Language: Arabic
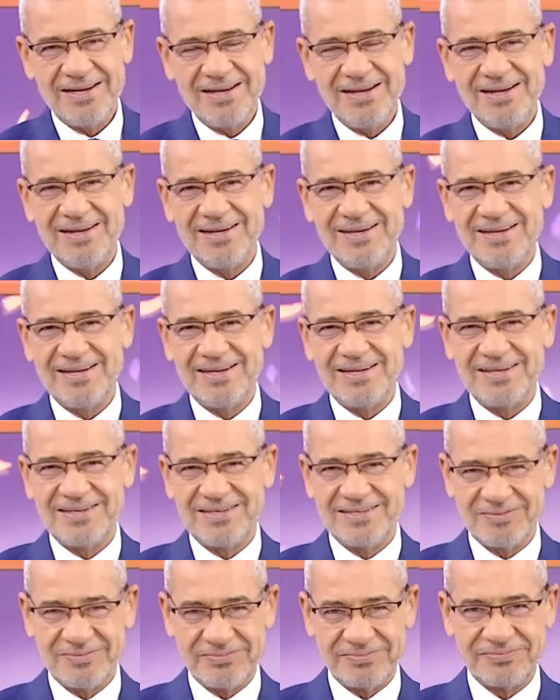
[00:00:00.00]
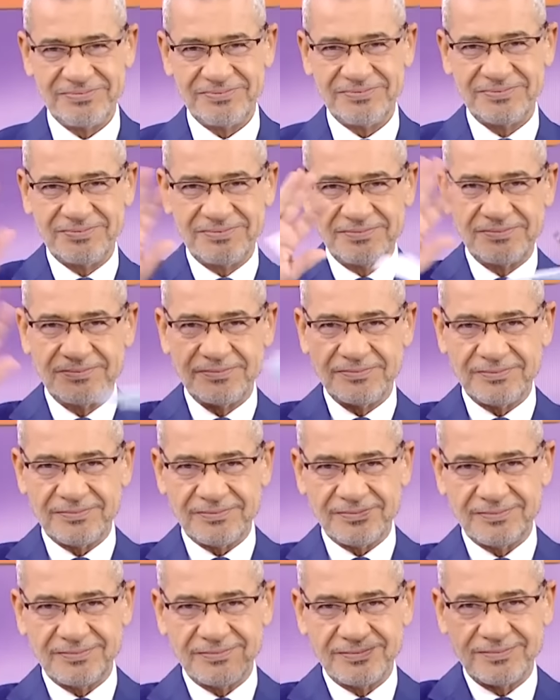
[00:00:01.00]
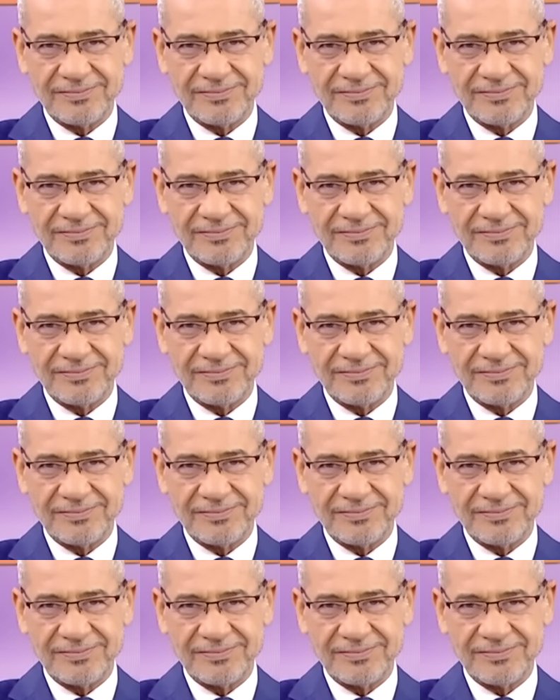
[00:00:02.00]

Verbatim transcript: شكرا شكرا شكرا شكرا